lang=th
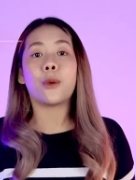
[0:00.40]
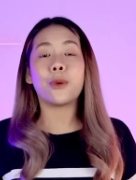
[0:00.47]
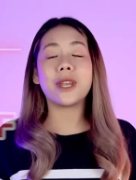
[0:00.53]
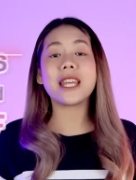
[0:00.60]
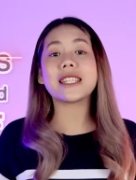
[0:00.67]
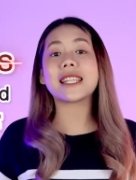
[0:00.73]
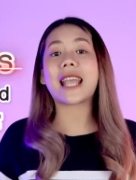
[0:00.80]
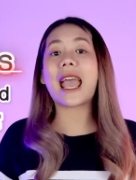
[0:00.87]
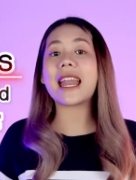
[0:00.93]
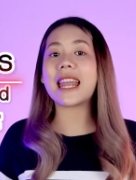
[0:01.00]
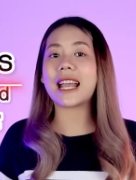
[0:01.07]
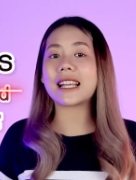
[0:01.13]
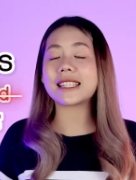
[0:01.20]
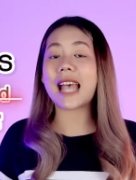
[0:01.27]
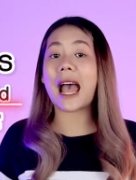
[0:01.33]
วิธีสแกน
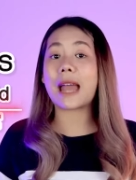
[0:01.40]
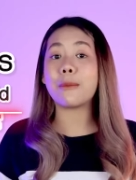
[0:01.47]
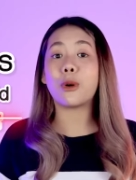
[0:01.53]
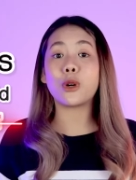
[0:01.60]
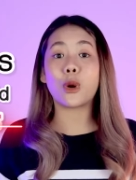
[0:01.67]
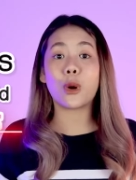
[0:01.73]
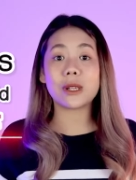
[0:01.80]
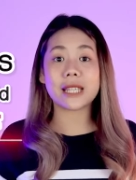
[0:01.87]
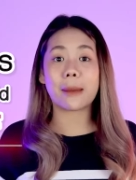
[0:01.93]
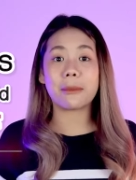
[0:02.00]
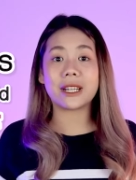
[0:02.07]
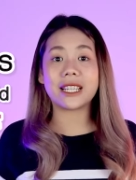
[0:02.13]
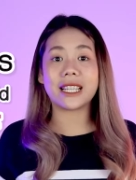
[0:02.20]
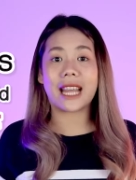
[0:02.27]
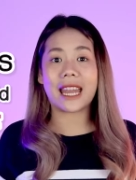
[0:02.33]
เอกสารบนโทรศัพ
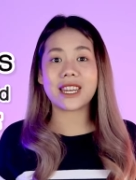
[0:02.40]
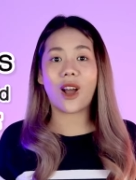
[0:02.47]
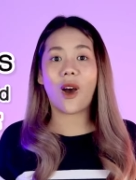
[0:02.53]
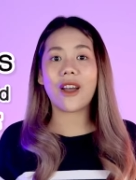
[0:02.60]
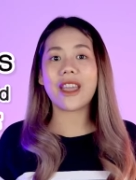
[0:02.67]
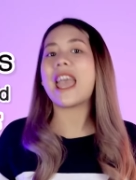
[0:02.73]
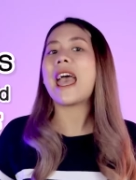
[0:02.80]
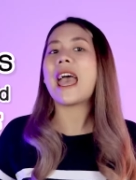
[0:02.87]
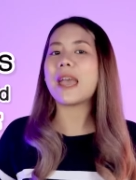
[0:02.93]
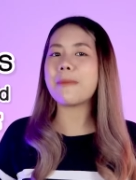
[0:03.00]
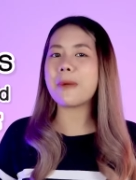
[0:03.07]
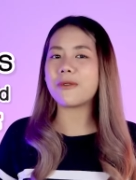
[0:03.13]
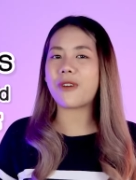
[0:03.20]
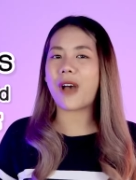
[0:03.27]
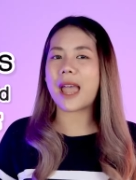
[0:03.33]
ท์มือถือ Android ให้
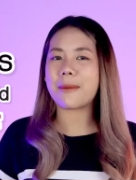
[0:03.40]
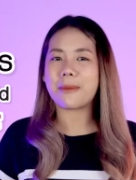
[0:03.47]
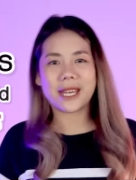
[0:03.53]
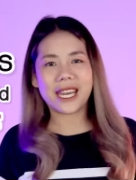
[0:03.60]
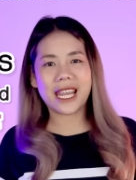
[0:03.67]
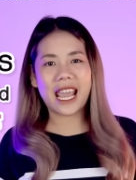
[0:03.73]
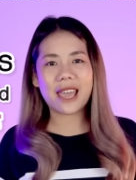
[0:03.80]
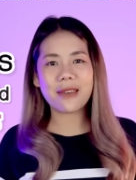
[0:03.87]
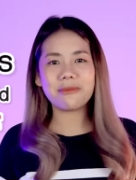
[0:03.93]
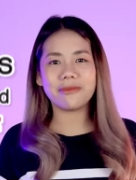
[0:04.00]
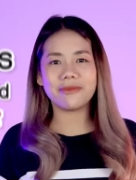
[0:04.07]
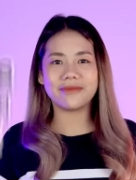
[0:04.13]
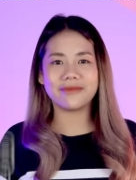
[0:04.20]
เป็นไฟล์ PDF